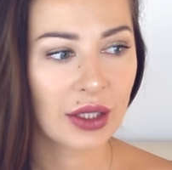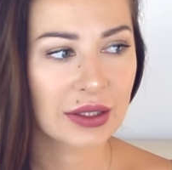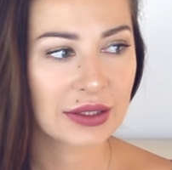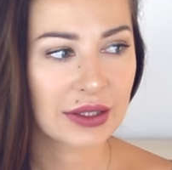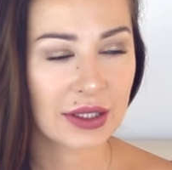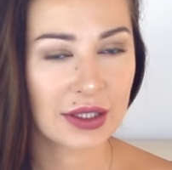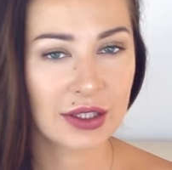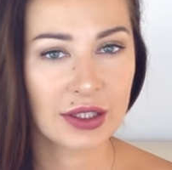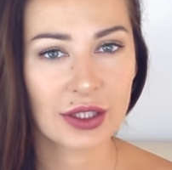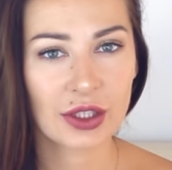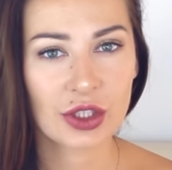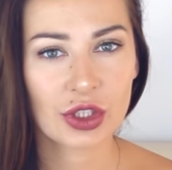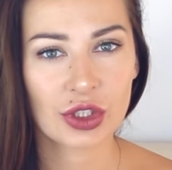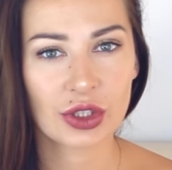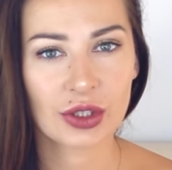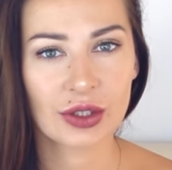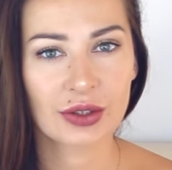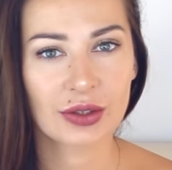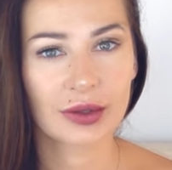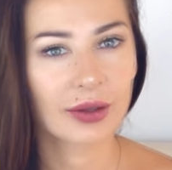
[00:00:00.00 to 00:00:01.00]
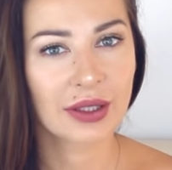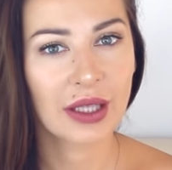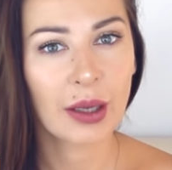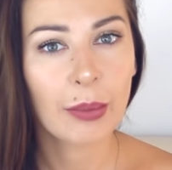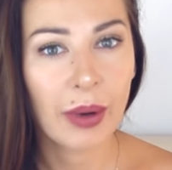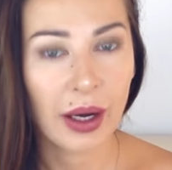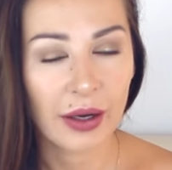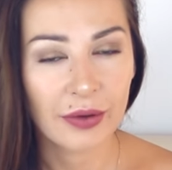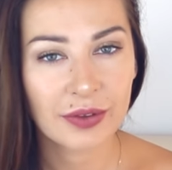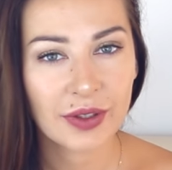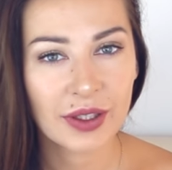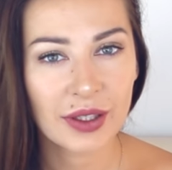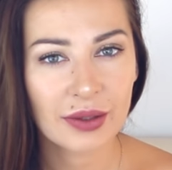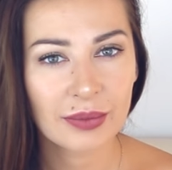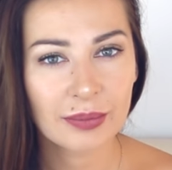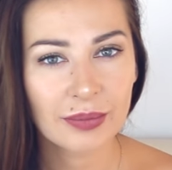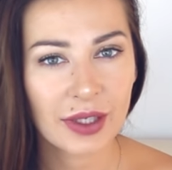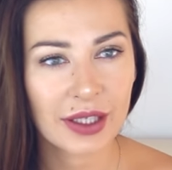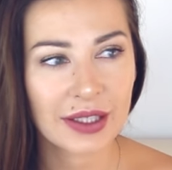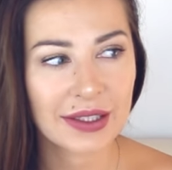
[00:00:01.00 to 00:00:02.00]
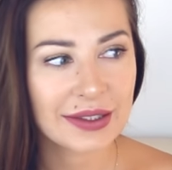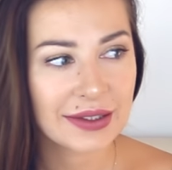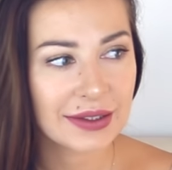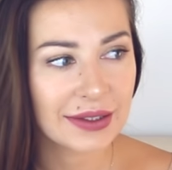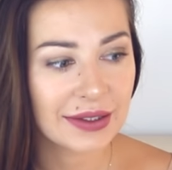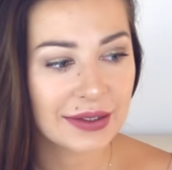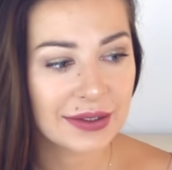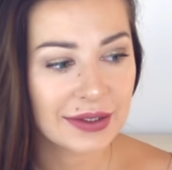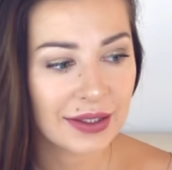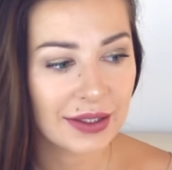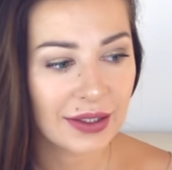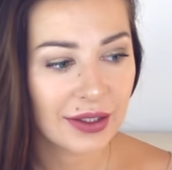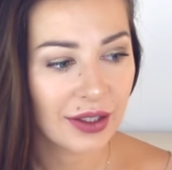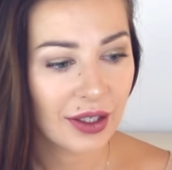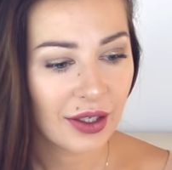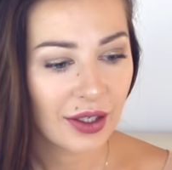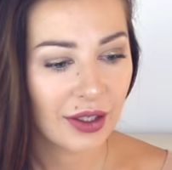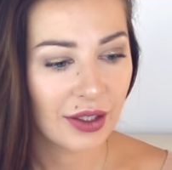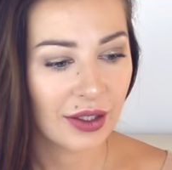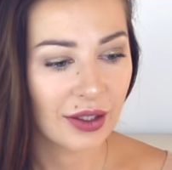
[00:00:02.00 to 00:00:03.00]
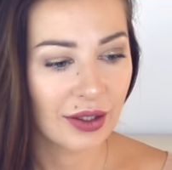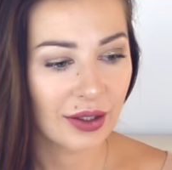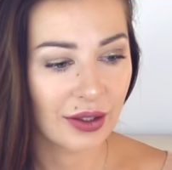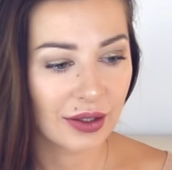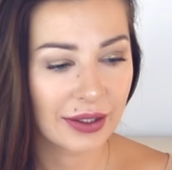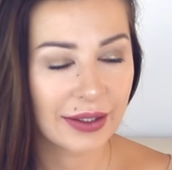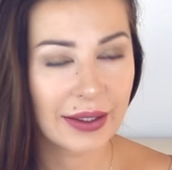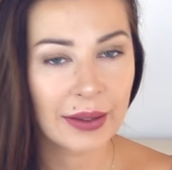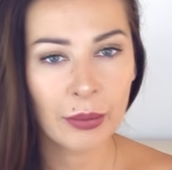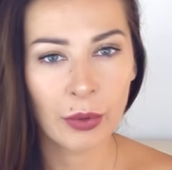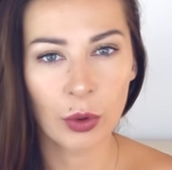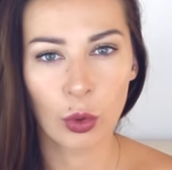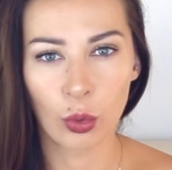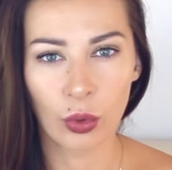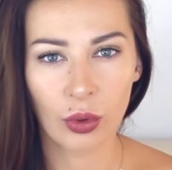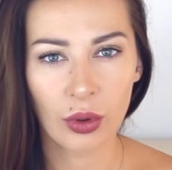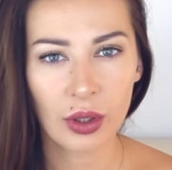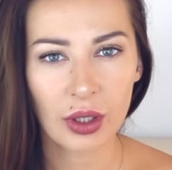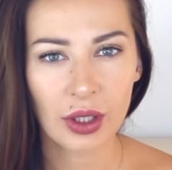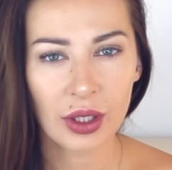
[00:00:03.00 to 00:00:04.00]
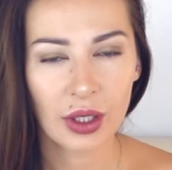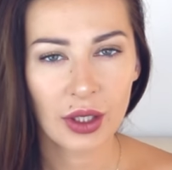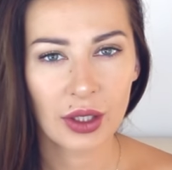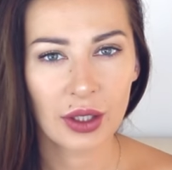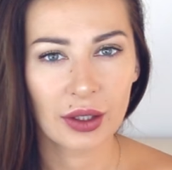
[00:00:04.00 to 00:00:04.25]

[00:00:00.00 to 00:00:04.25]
содержит добавки, красители, э, ГМО,